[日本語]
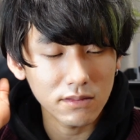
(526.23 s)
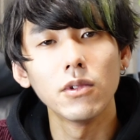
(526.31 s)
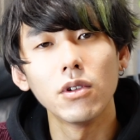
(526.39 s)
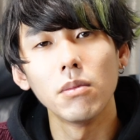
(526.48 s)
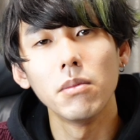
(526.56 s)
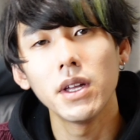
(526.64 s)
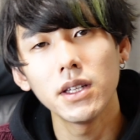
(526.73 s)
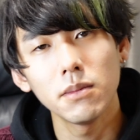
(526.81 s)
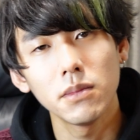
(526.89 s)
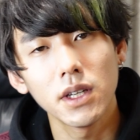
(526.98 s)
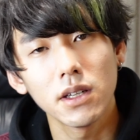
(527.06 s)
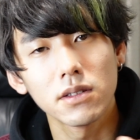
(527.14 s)
もう目に
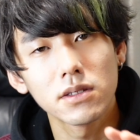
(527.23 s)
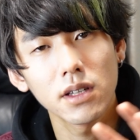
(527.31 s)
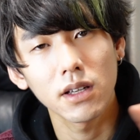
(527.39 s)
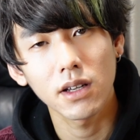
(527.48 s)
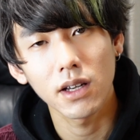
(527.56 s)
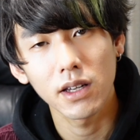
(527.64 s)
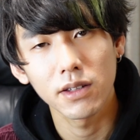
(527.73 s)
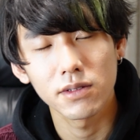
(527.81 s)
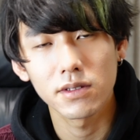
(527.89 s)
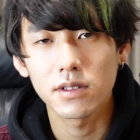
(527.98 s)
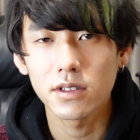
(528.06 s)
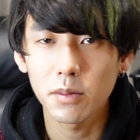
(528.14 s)
見える世界
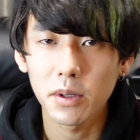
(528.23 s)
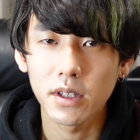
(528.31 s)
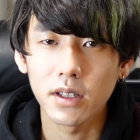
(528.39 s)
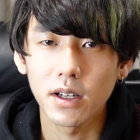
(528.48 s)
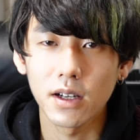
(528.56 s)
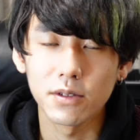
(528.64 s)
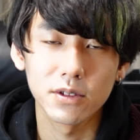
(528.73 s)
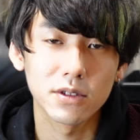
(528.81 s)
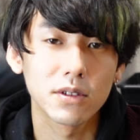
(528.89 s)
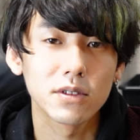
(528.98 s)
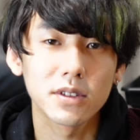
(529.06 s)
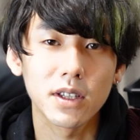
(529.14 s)
の全てが
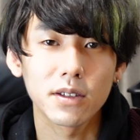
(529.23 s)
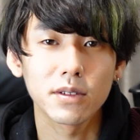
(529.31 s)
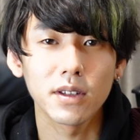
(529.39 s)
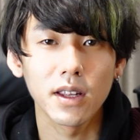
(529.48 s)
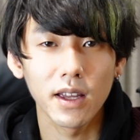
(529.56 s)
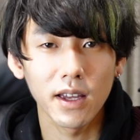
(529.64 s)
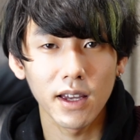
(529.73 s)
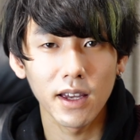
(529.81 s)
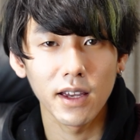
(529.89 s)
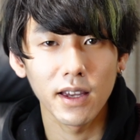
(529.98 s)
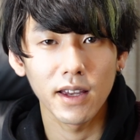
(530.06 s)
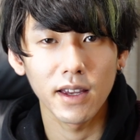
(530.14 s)
嘘くさく
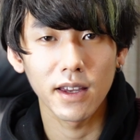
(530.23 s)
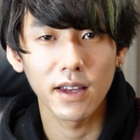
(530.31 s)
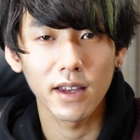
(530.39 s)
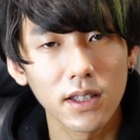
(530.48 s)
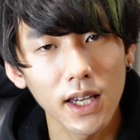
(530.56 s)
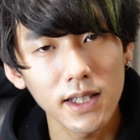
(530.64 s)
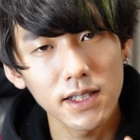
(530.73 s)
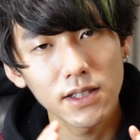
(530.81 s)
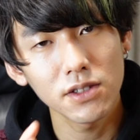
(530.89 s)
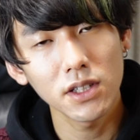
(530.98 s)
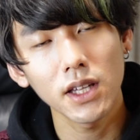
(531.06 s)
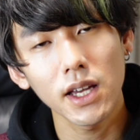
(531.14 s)
て、現
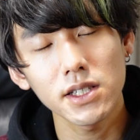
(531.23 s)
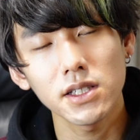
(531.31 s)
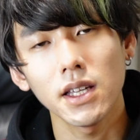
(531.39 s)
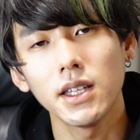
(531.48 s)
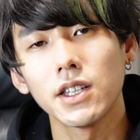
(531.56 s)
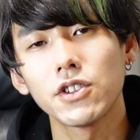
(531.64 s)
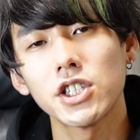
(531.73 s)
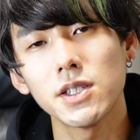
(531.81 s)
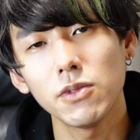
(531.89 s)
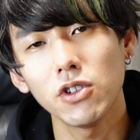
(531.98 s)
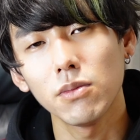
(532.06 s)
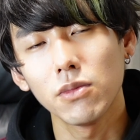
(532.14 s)
実に対して憎し
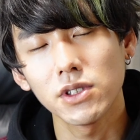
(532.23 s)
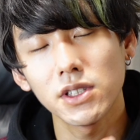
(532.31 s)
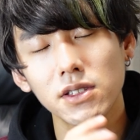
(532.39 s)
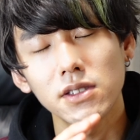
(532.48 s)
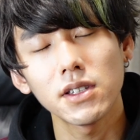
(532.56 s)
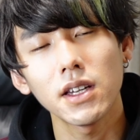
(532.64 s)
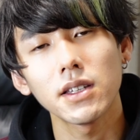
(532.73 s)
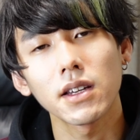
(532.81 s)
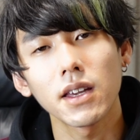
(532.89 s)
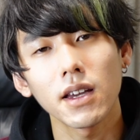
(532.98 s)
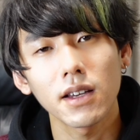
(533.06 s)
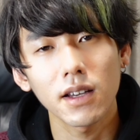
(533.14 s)
みを持ち続けた
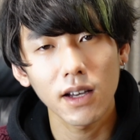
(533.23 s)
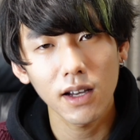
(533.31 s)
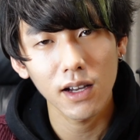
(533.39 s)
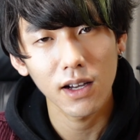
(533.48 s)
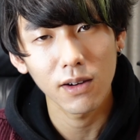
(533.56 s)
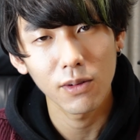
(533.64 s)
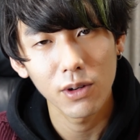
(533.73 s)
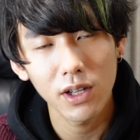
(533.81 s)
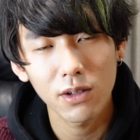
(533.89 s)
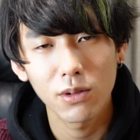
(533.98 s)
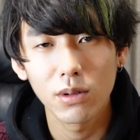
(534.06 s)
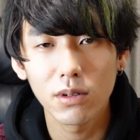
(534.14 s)
結果、俺
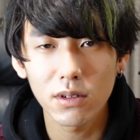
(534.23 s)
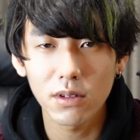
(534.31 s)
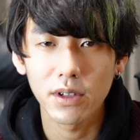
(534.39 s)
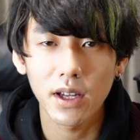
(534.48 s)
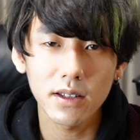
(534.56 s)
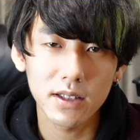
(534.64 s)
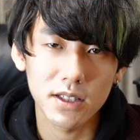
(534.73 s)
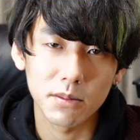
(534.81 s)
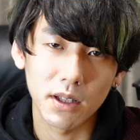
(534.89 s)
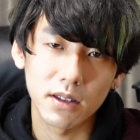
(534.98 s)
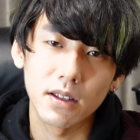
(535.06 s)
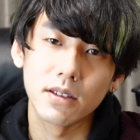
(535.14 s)
は心を病んでし
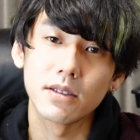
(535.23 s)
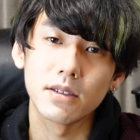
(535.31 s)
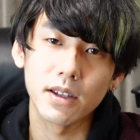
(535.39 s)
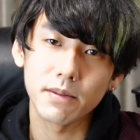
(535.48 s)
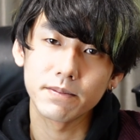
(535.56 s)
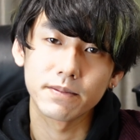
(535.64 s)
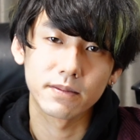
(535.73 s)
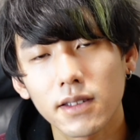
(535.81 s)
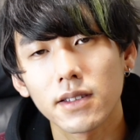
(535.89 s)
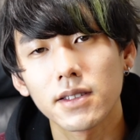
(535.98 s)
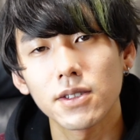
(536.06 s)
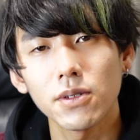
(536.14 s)
まったんですね。
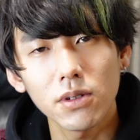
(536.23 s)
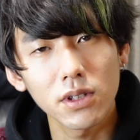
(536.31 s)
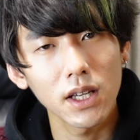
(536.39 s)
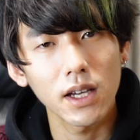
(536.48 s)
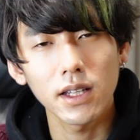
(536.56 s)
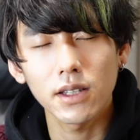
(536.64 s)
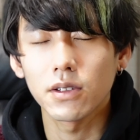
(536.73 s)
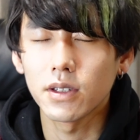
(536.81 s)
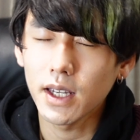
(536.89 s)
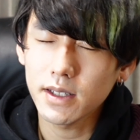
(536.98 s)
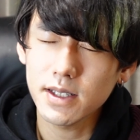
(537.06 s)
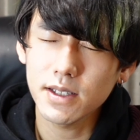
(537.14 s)
そうではなく、
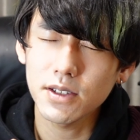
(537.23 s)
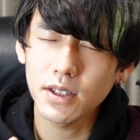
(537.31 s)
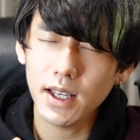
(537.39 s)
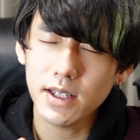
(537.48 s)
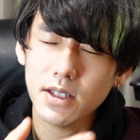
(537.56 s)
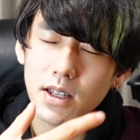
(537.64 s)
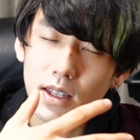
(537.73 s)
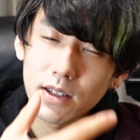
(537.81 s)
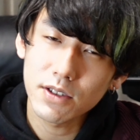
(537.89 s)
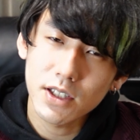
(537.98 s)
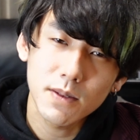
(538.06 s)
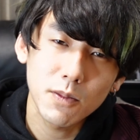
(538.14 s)
現実に対して
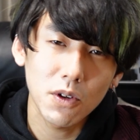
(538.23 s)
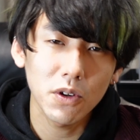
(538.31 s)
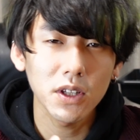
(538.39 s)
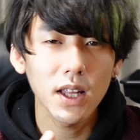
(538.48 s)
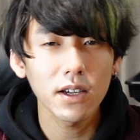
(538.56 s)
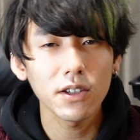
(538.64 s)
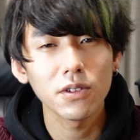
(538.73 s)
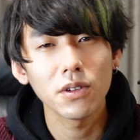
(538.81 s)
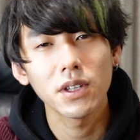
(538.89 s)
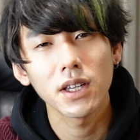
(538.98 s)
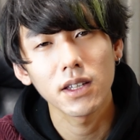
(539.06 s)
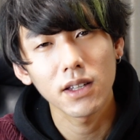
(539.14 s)
憎しみを抱く
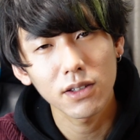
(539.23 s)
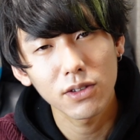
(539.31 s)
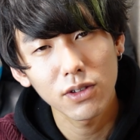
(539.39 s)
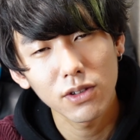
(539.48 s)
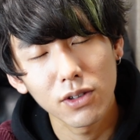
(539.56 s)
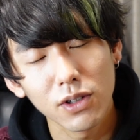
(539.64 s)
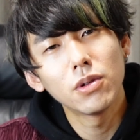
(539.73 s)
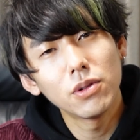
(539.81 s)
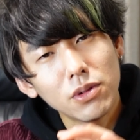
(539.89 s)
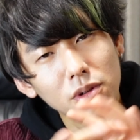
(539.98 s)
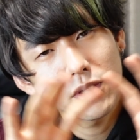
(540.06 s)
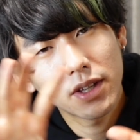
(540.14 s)
のではなく、
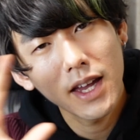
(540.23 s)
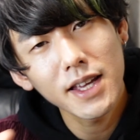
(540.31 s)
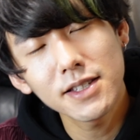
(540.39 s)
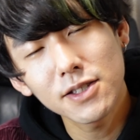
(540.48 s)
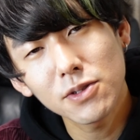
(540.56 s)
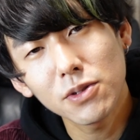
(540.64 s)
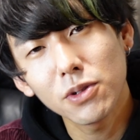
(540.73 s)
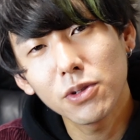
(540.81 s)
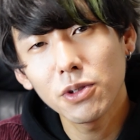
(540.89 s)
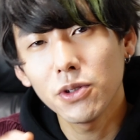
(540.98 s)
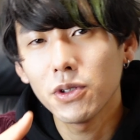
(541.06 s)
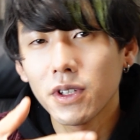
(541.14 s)
この幻想
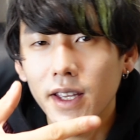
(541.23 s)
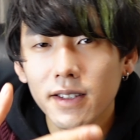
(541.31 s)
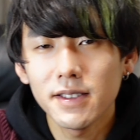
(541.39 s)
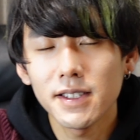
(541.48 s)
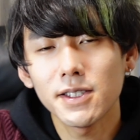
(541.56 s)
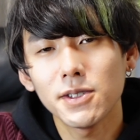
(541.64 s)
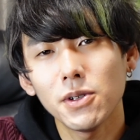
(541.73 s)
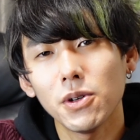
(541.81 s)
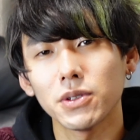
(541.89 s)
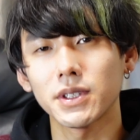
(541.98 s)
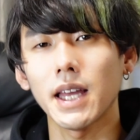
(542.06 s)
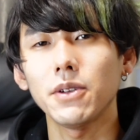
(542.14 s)
という現実
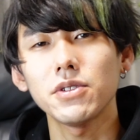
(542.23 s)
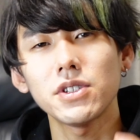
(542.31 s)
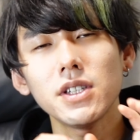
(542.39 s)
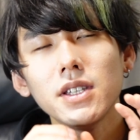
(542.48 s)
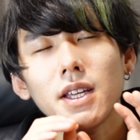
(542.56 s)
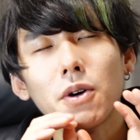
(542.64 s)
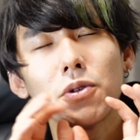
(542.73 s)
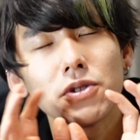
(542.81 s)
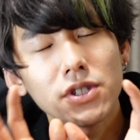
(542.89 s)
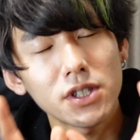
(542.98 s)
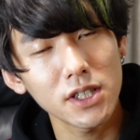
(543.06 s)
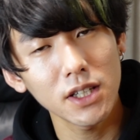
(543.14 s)
を楽しんでほ
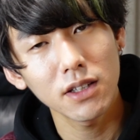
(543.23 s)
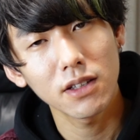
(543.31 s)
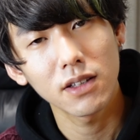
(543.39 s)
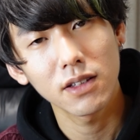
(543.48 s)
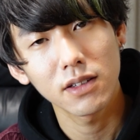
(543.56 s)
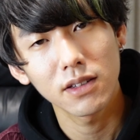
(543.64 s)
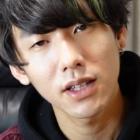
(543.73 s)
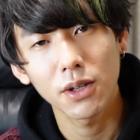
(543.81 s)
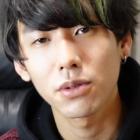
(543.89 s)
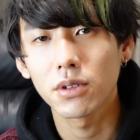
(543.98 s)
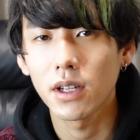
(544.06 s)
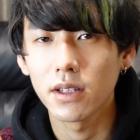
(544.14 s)
しいって
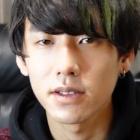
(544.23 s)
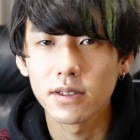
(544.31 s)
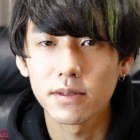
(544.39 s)
ことなんで